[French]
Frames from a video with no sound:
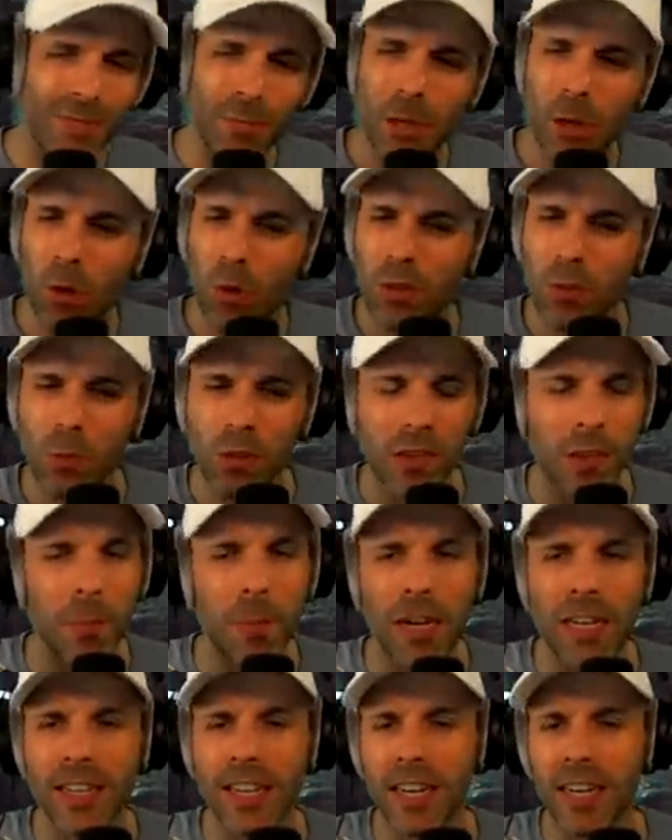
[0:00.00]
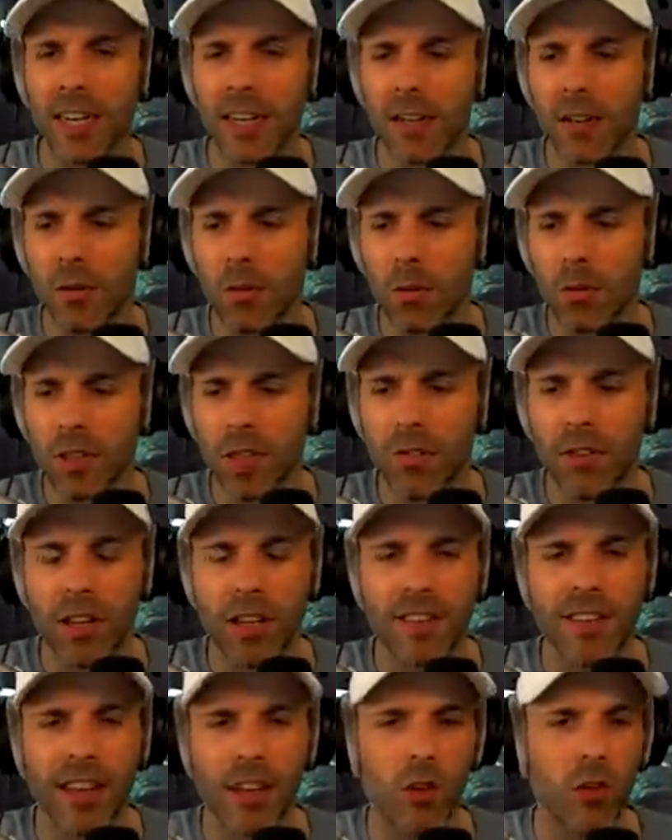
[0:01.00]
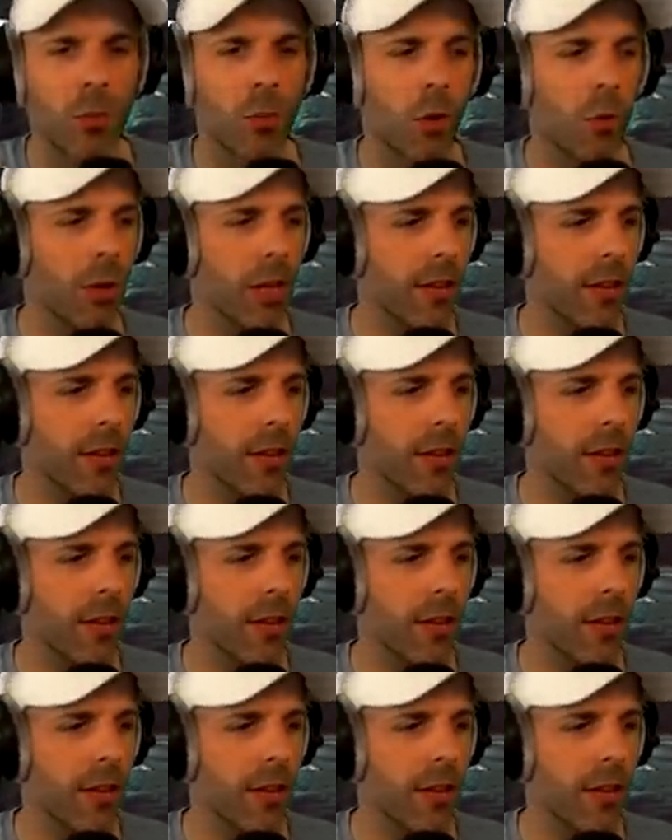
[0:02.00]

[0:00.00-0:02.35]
malheureusement, c'est pas le cas. On savait exactement où il